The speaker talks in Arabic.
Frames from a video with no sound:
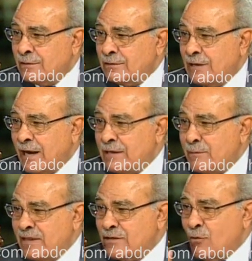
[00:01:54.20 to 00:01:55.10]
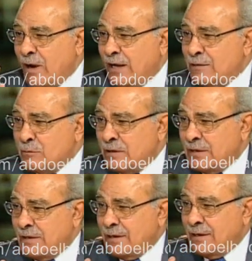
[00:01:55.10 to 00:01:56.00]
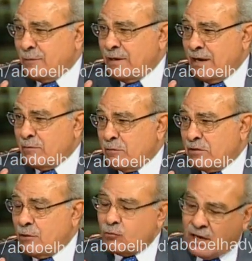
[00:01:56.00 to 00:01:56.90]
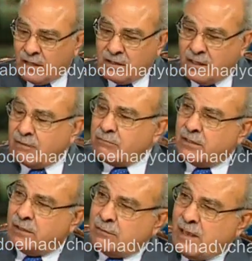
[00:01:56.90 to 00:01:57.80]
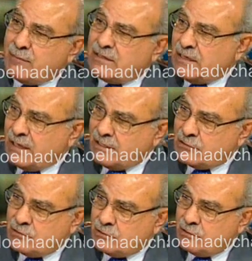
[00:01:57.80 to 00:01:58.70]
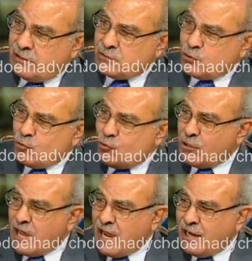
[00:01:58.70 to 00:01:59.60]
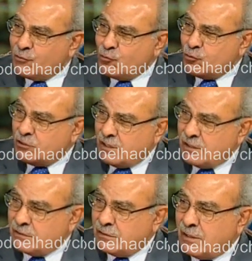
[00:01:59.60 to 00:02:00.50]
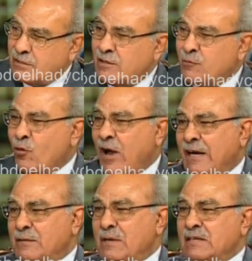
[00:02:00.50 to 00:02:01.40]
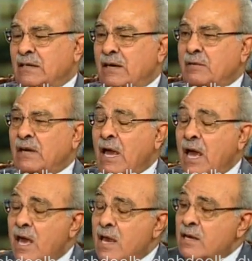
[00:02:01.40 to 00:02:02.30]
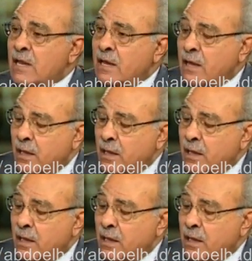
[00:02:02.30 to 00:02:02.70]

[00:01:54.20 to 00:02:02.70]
يعني بند واحد من البرنامج بتاعه النهارده احمدي نجاد يعزلوه يقعدوه يغضبوه حاجات من هذا القبيل هنا